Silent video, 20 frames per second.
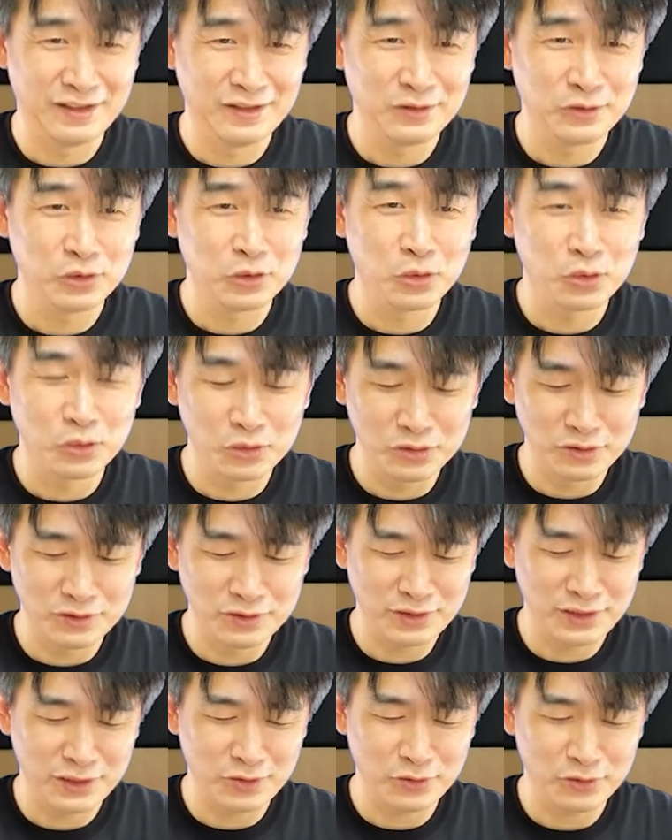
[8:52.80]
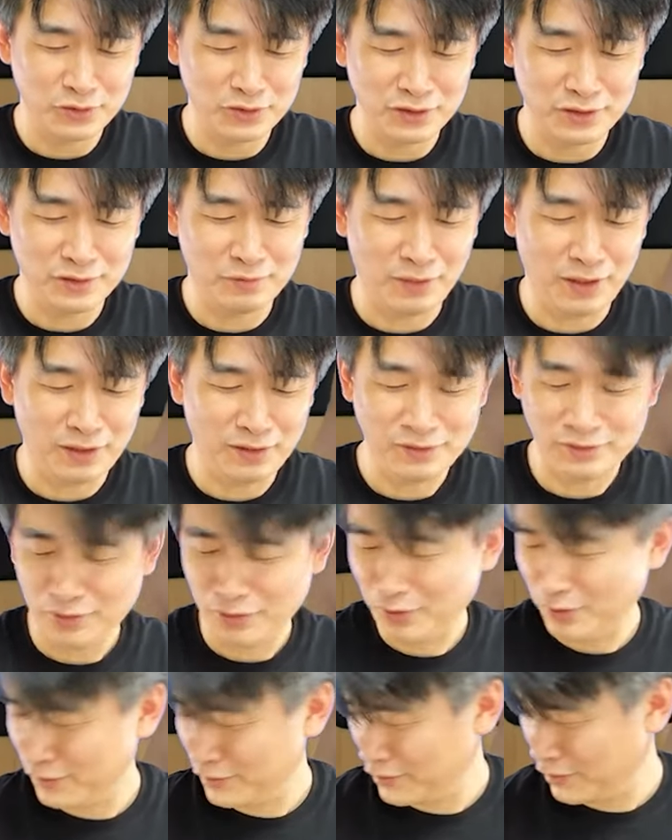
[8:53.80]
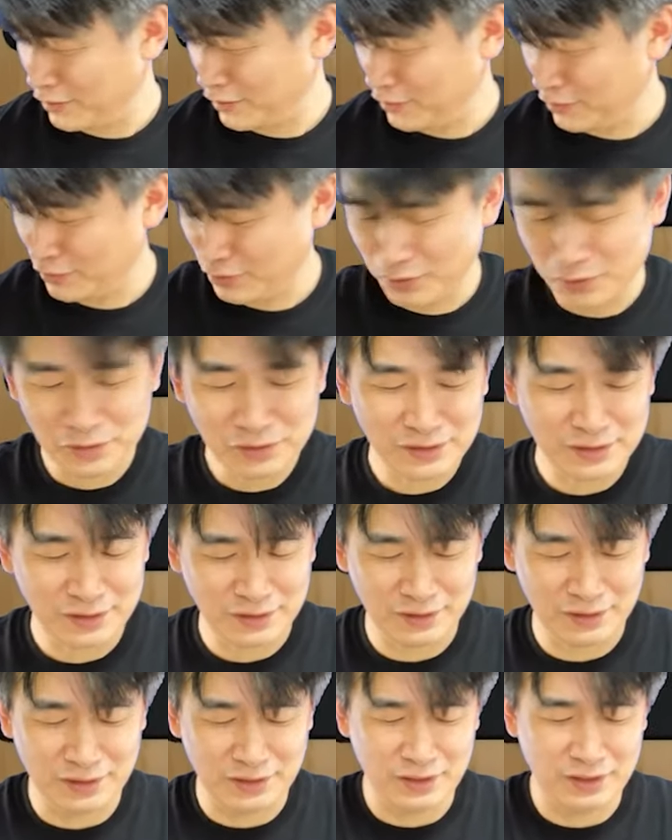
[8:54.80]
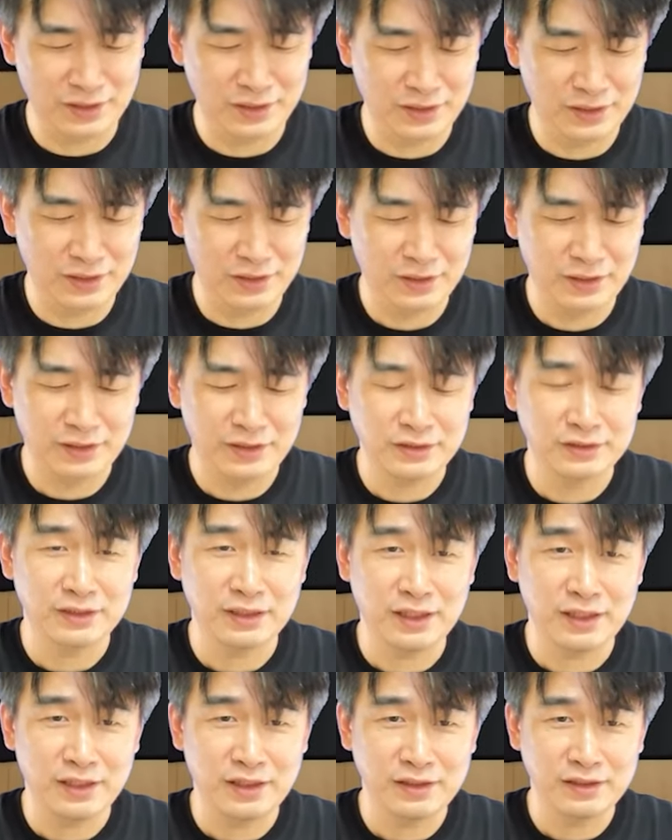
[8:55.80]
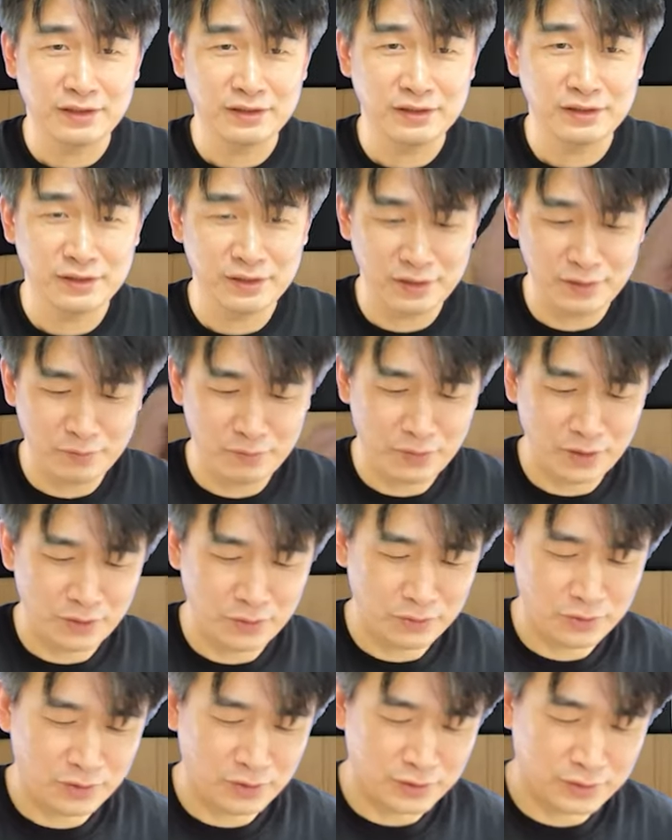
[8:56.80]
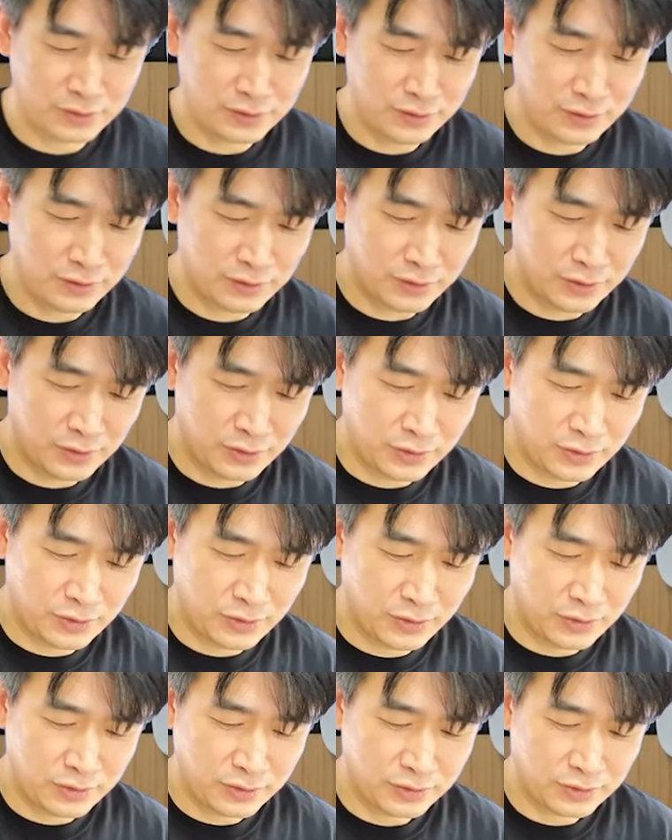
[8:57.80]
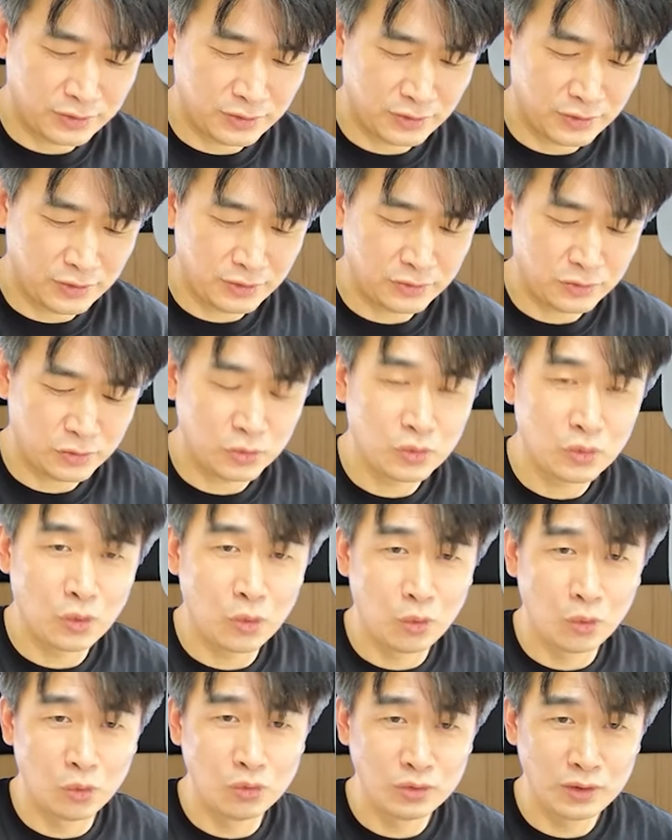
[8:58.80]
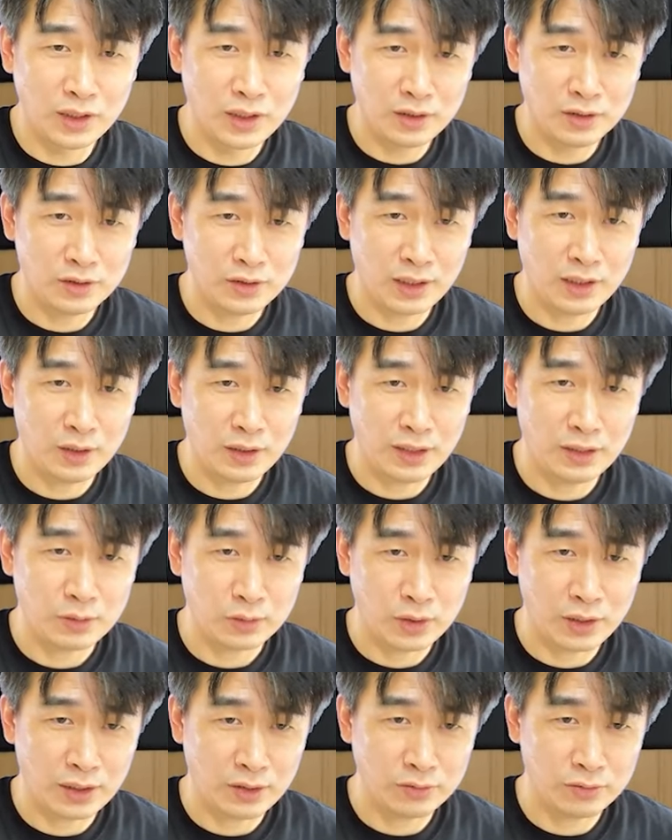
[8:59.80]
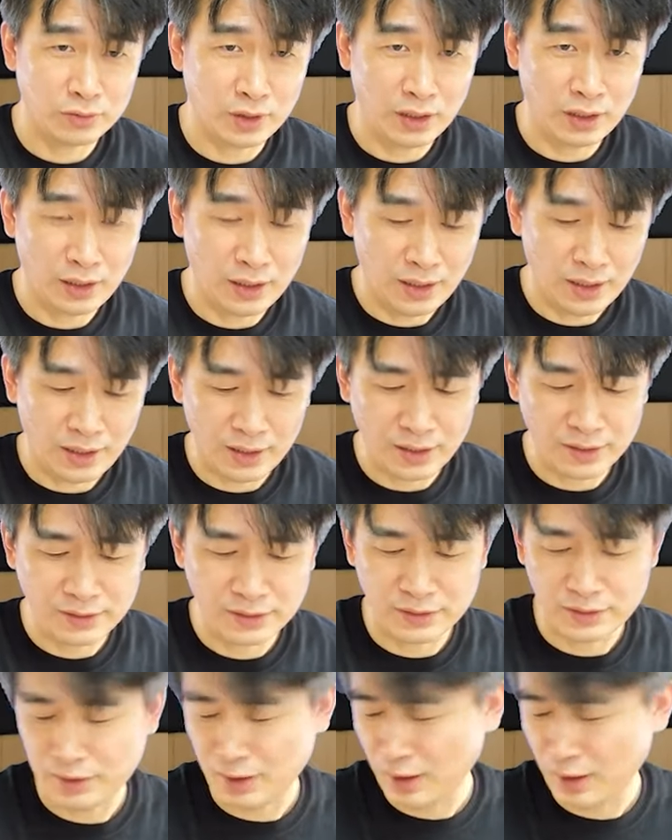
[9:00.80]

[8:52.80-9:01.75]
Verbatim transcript: 좋은 재료들을 많이 섞었어요, 솔직히. 자, 슬림바이오틱스. 좀 고운해요. 가루가 하얗지는